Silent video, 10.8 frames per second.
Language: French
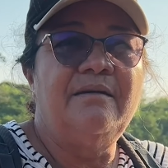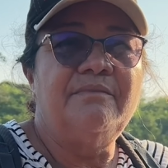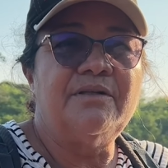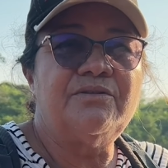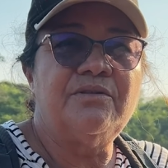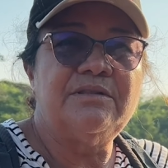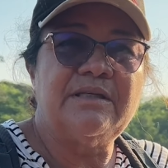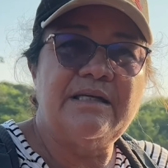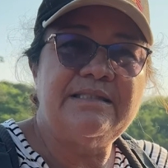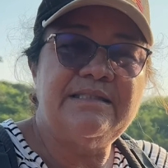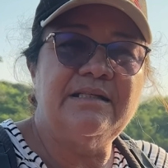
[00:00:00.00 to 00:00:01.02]
parce que ça
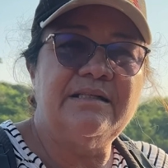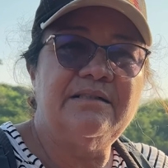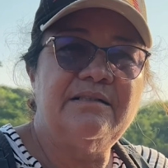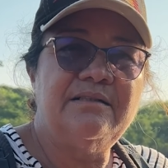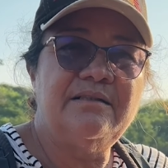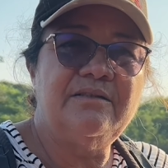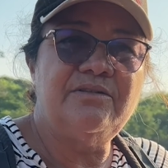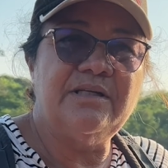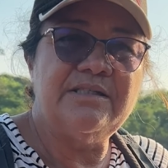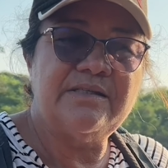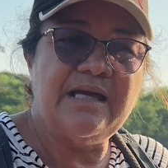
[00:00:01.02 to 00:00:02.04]
attire. Tu
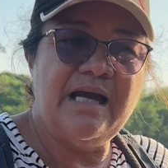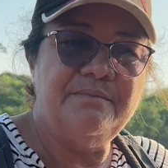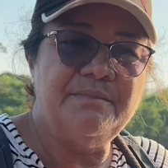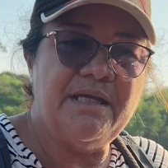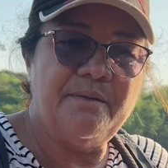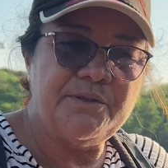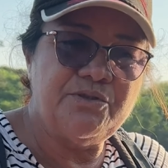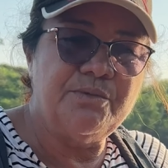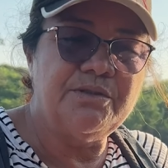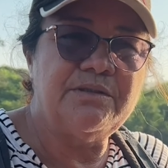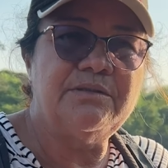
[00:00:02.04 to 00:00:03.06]
restes calme et après tu
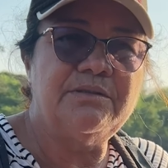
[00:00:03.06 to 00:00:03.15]
montes.